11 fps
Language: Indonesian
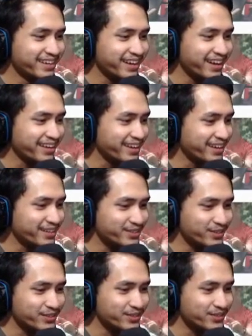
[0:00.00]
ada
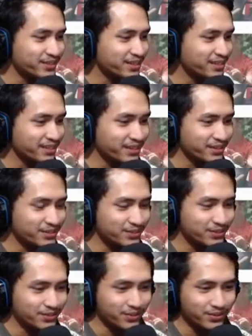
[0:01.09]
Alison juga
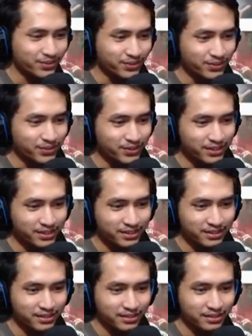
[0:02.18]
Tierison Gogogoy
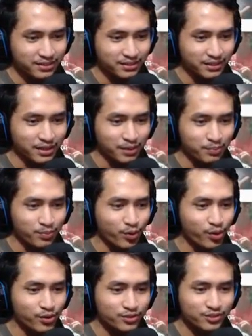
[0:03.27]
Dylan
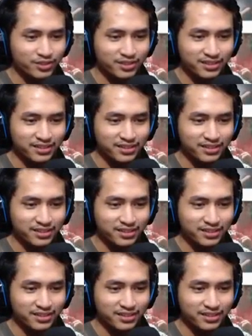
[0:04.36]
Pros